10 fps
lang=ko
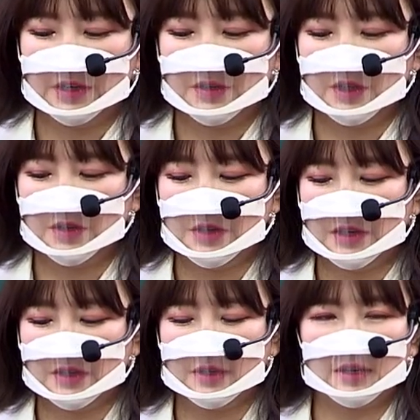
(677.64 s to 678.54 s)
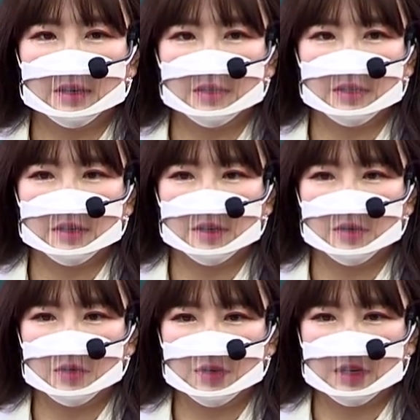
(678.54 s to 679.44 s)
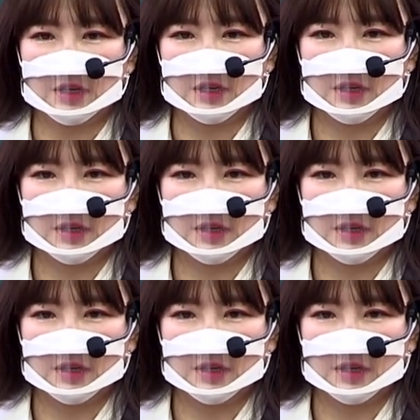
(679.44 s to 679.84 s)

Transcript: 7월 위에 쓸까요? 7월 6일.